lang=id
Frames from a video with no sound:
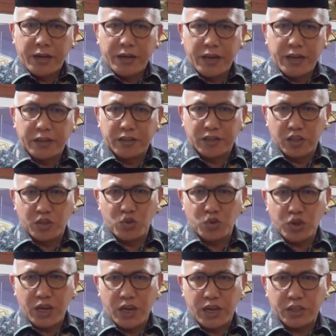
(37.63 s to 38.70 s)
dan
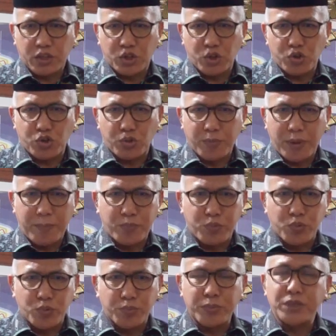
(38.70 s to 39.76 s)
tentunya terus
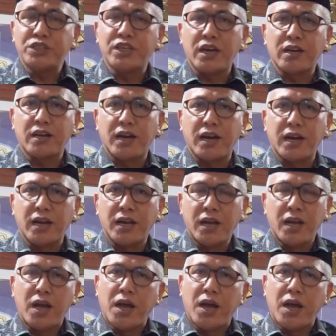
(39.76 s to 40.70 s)
mampu menjaga